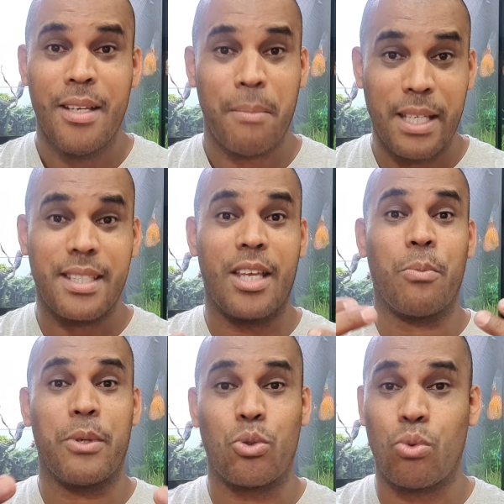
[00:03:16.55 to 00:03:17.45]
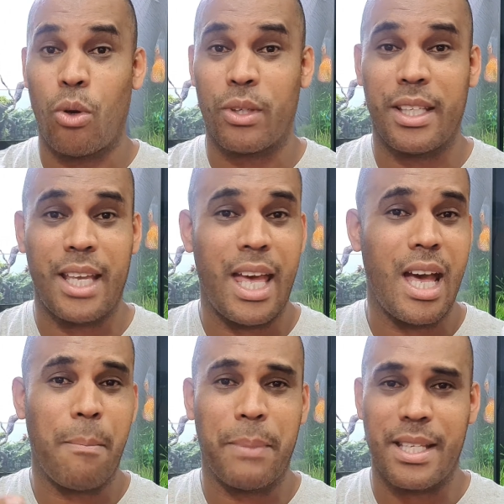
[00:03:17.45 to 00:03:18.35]
mas tem o pessoal que é
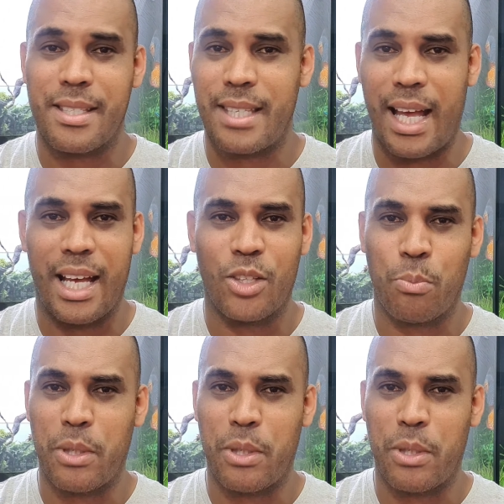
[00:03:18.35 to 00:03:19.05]
apressado,